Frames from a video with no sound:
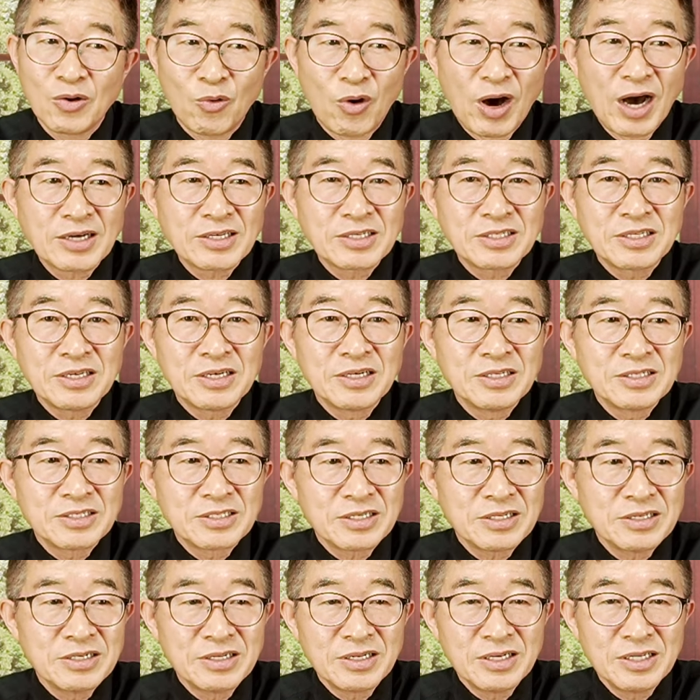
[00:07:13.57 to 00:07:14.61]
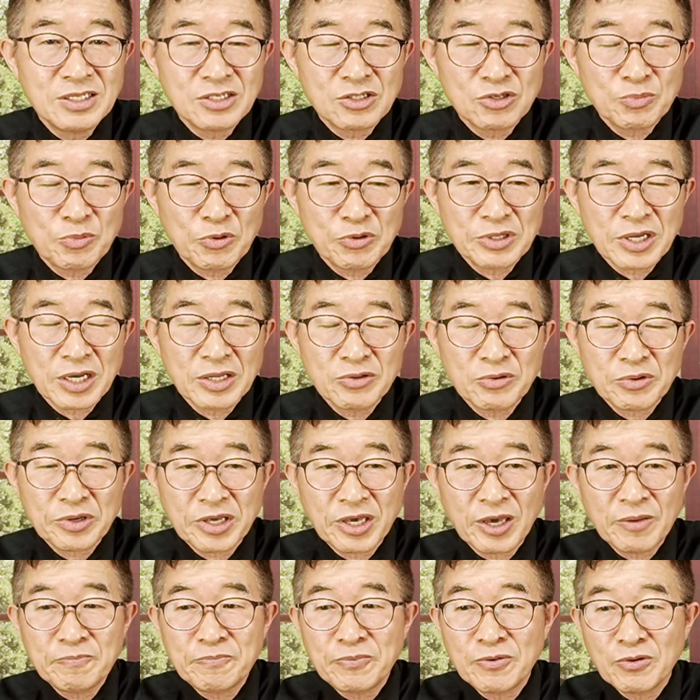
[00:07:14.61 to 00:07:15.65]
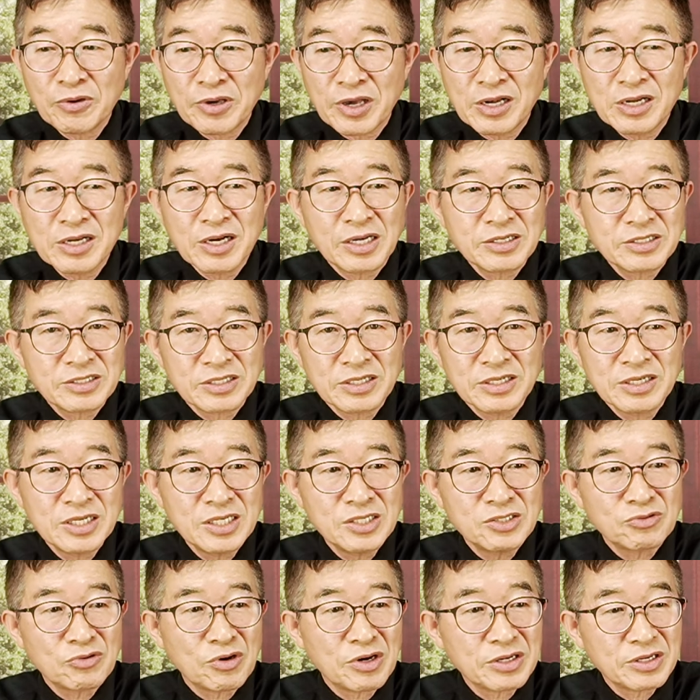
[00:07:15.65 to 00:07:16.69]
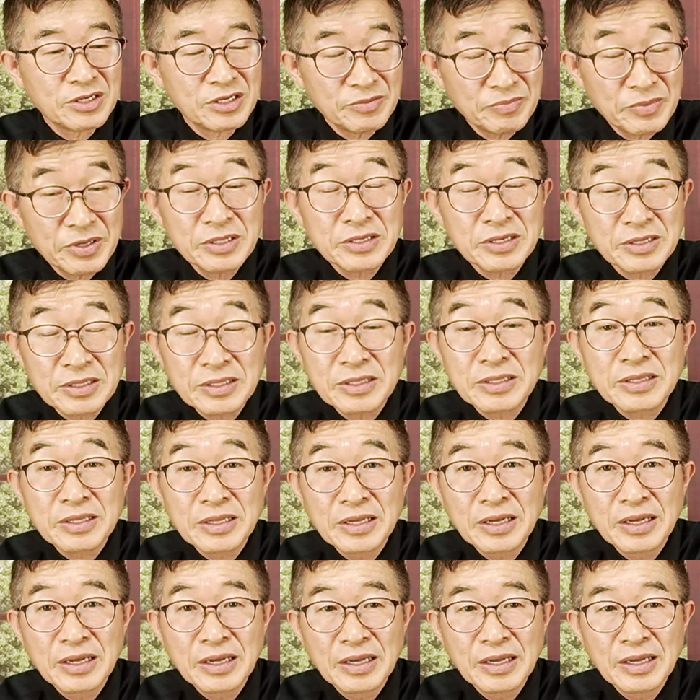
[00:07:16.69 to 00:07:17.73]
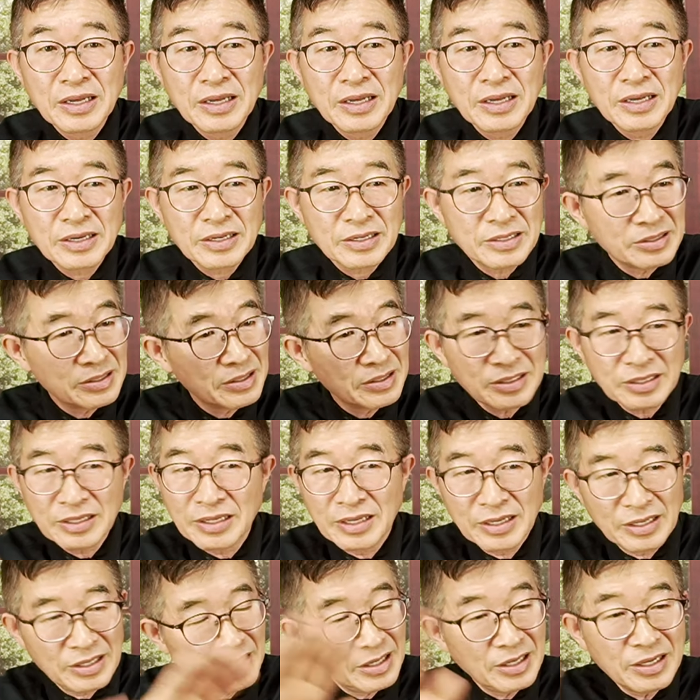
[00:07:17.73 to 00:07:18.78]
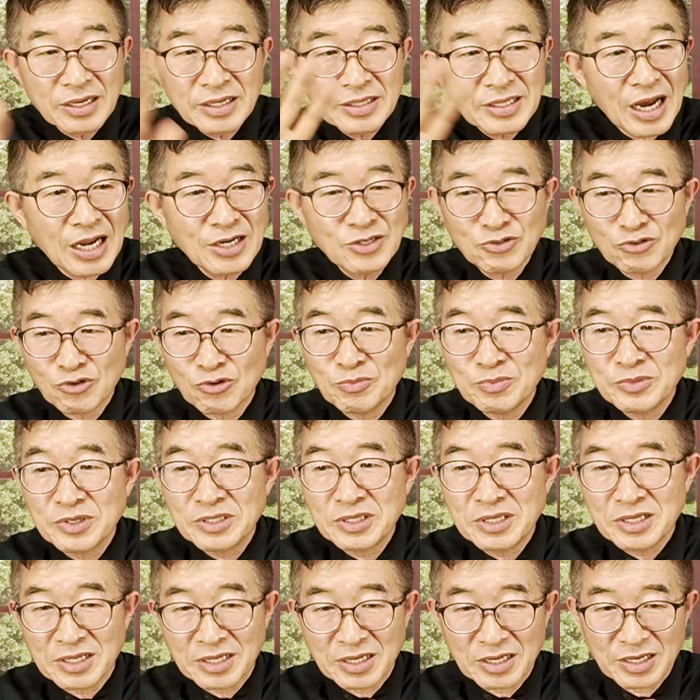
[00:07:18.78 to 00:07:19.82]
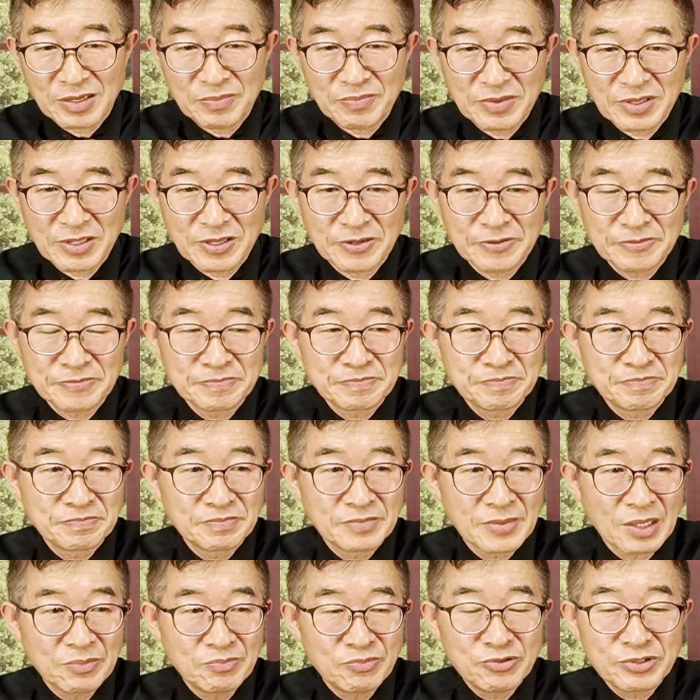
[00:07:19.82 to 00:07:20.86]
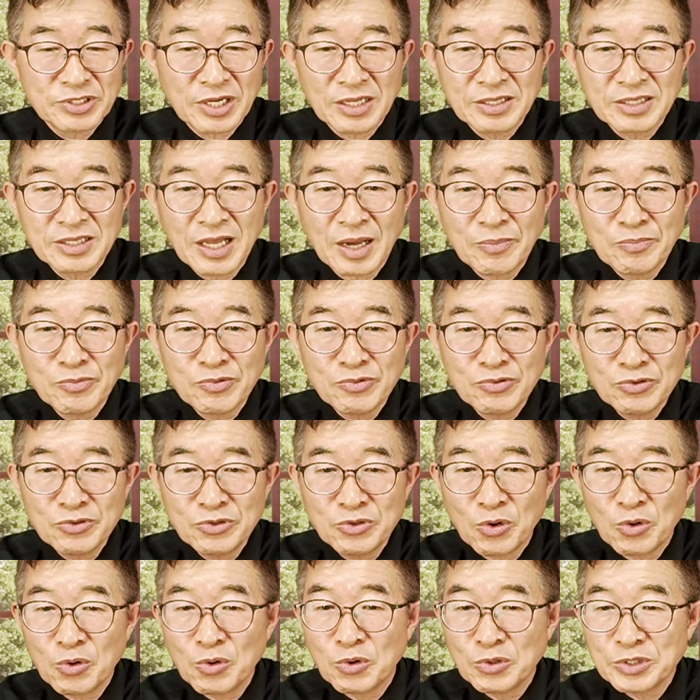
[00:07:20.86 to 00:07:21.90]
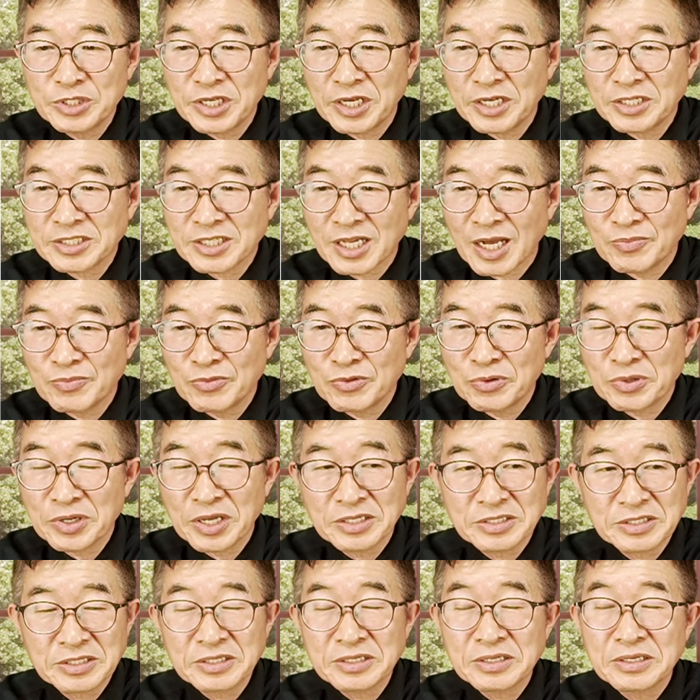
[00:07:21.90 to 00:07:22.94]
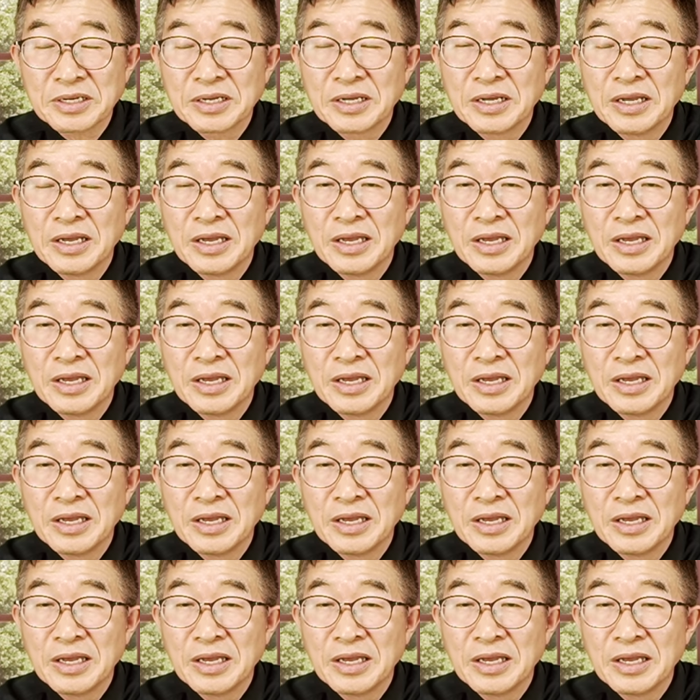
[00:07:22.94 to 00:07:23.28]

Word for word: 확정 선거인수보다도 개표 결과 선거인수가 크면 은 그거는 일어날 수 없는 일인 겁니다. 부산 남구 용호 제3동에서